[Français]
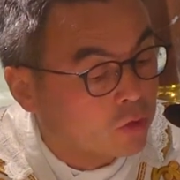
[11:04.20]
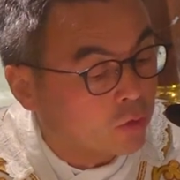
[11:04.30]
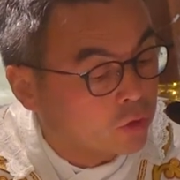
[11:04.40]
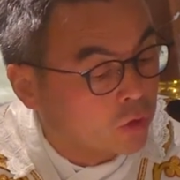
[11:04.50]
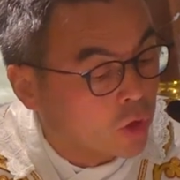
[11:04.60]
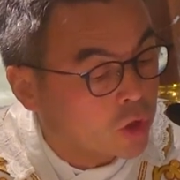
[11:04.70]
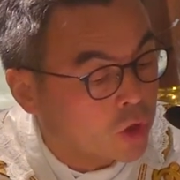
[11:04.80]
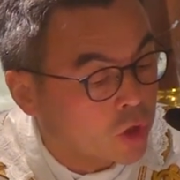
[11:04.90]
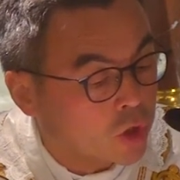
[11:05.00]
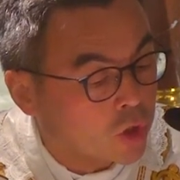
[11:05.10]

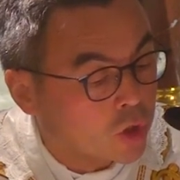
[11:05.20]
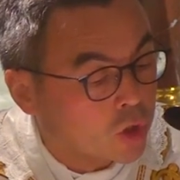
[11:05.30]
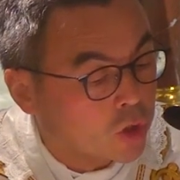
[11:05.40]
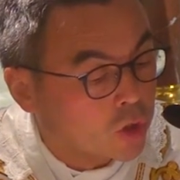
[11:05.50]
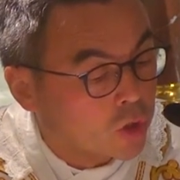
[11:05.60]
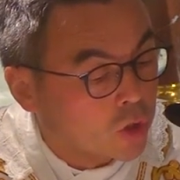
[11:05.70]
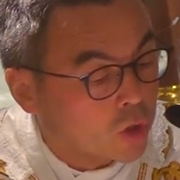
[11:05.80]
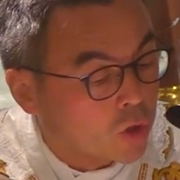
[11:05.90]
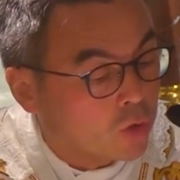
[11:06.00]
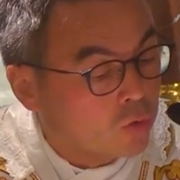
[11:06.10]
d'Antioche
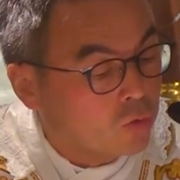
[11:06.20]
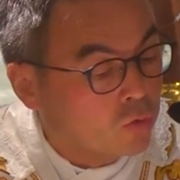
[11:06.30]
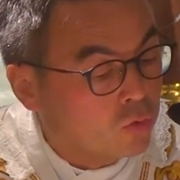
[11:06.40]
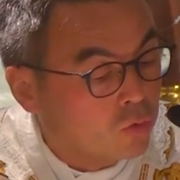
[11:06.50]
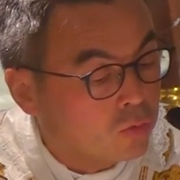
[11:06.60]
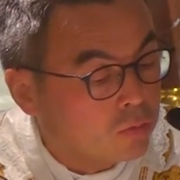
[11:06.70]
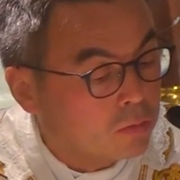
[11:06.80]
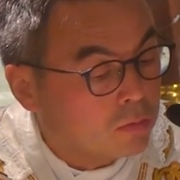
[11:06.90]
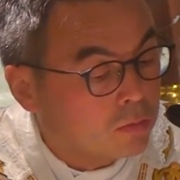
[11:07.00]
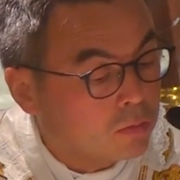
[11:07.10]
Nous
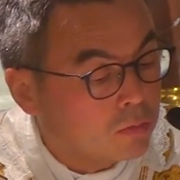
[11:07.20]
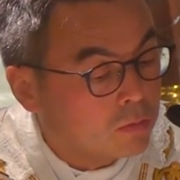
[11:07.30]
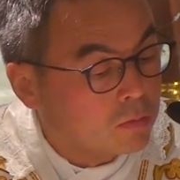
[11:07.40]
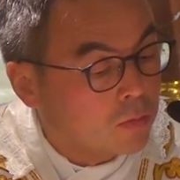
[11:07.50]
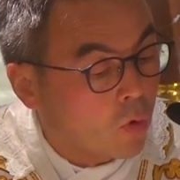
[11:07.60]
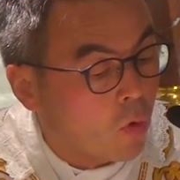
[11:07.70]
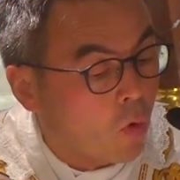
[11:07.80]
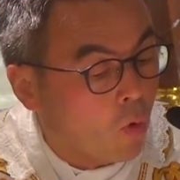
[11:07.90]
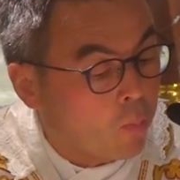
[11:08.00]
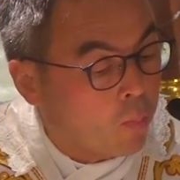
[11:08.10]

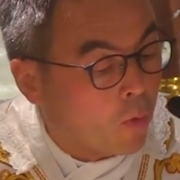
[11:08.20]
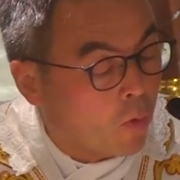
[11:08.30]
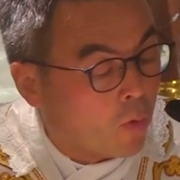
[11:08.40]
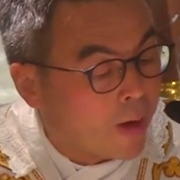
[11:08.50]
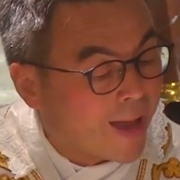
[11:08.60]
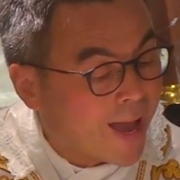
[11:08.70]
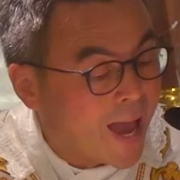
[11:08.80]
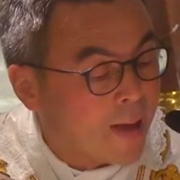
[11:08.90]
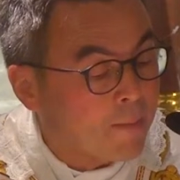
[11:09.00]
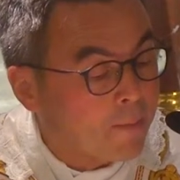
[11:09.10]
rompons
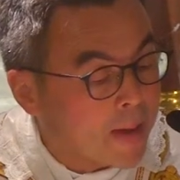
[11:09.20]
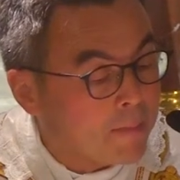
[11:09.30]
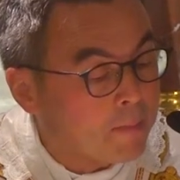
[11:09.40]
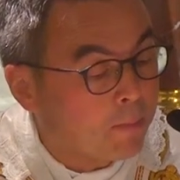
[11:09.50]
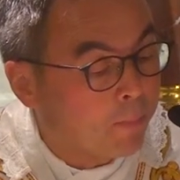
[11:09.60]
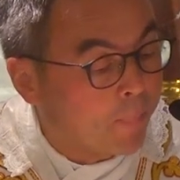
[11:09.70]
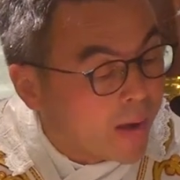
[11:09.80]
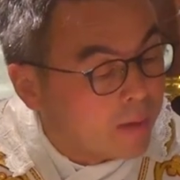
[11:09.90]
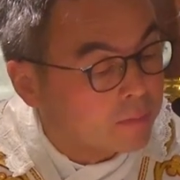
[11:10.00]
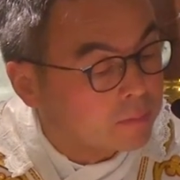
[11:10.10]
un même
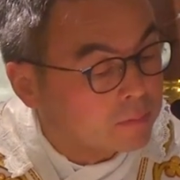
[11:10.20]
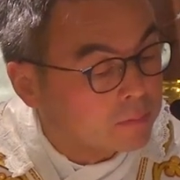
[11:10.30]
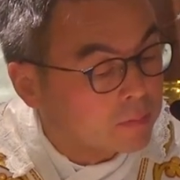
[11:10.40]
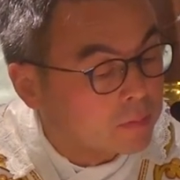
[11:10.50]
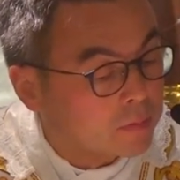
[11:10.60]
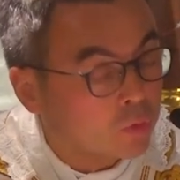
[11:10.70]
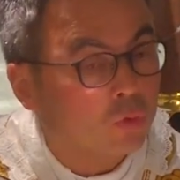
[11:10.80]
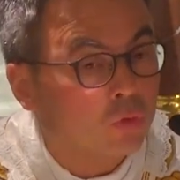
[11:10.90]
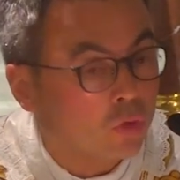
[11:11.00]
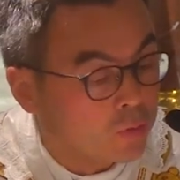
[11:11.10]
pain quand
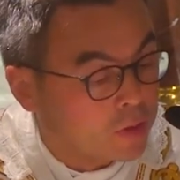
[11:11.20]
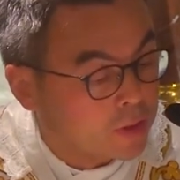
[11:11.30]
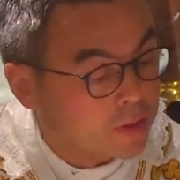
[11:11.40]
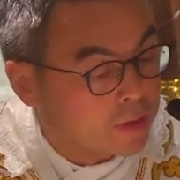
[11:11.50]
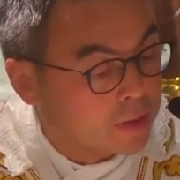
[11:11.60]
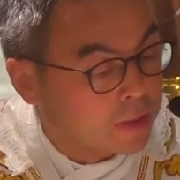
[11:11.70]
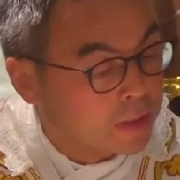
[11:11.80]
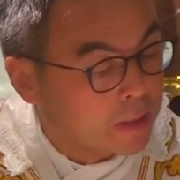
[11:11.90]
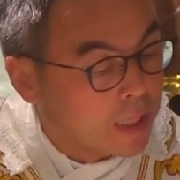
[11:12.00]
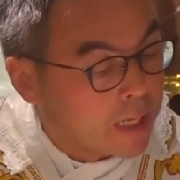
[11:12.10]
on communie.
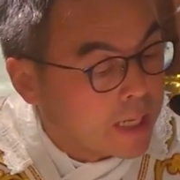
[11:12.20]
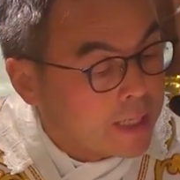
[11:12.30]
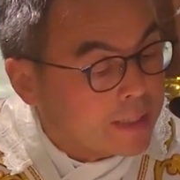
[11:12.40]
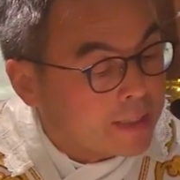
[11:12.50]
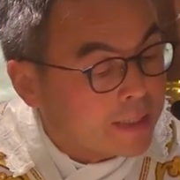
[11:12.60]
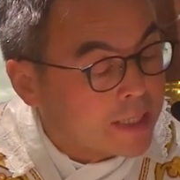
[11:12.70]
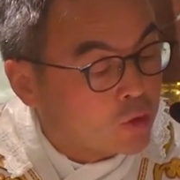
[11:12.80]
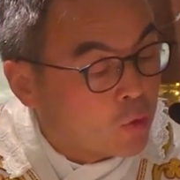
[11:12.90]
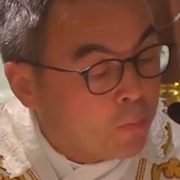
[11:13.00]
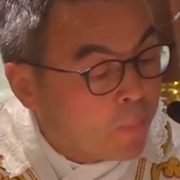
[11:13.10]
Et
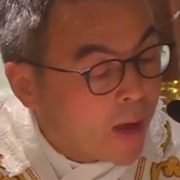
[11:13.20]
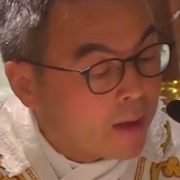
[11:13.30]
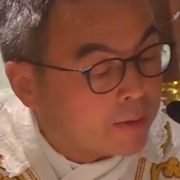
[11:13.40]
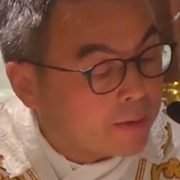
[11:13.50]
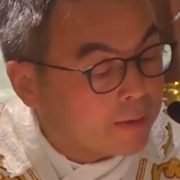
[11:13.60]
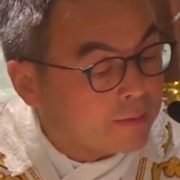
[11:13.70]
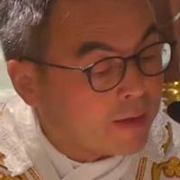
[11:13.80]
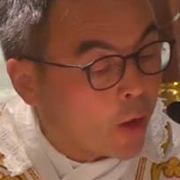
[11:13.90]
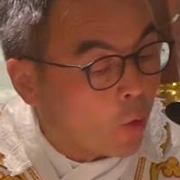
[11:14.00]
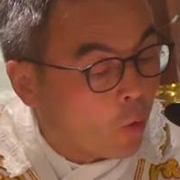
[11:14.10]
ce pain est
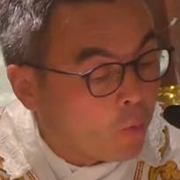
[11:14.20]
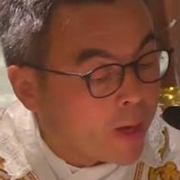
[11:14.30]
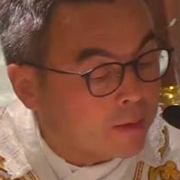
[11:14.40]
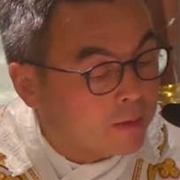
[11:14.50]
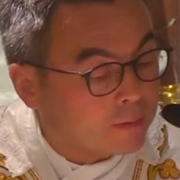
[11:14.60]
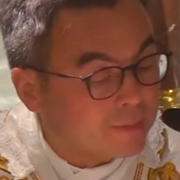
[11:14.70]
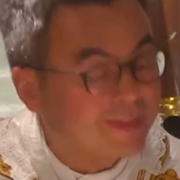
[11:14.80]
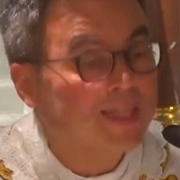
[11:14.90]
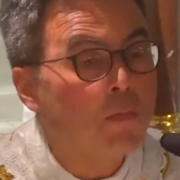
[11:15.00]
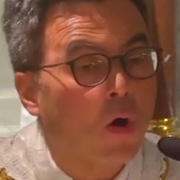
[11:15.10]
un remède
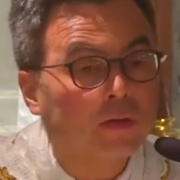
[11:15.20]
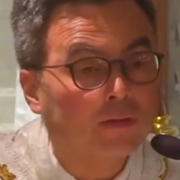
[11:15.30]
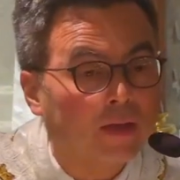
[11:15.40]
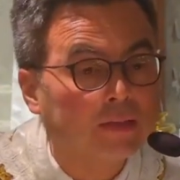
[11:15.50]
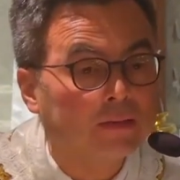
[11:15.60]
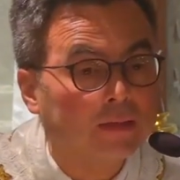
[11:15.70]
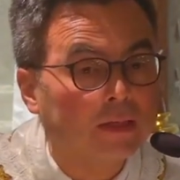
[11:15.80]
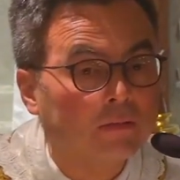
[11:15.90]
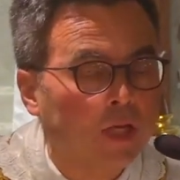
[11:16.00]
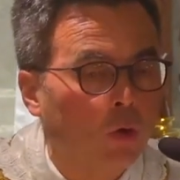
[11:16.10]
d'immortalité.
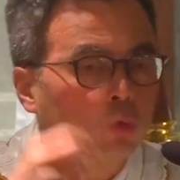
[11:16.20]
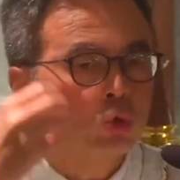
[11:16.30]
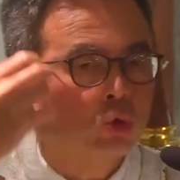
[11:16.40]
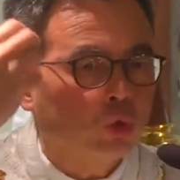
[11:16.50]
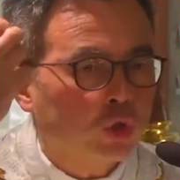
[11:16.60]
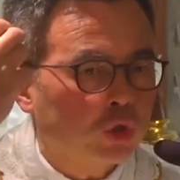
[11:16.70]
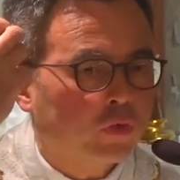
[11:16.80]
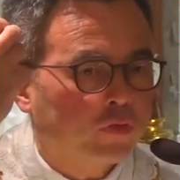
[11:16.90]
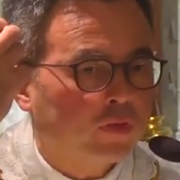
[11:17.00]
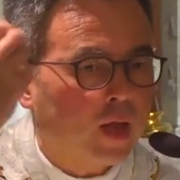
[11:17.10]
Vous voyez, on touche
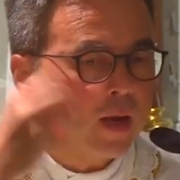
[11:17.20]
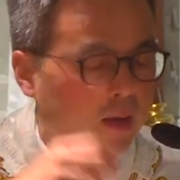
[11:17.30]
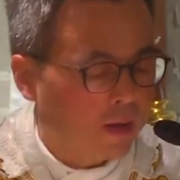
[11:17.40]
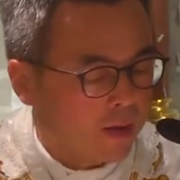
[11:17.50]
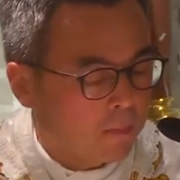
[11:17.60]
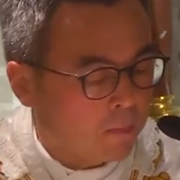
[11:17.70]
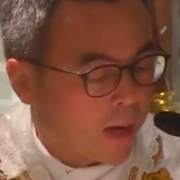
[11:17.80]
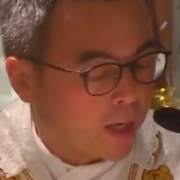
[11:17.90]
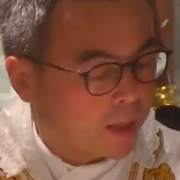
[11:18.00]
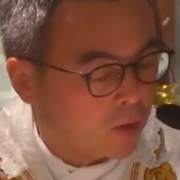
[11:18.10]
le ciel
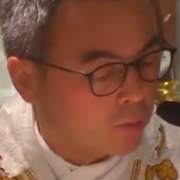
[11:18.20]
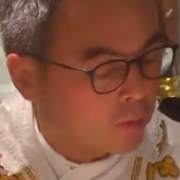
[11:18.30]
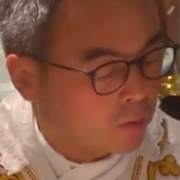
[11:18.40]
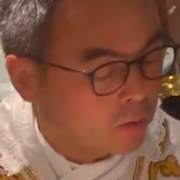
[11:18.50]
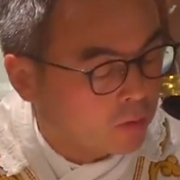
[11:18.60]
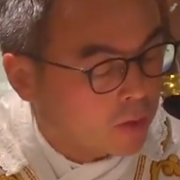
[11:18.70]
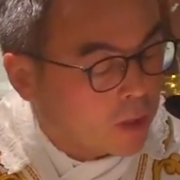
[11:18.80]
par la communion.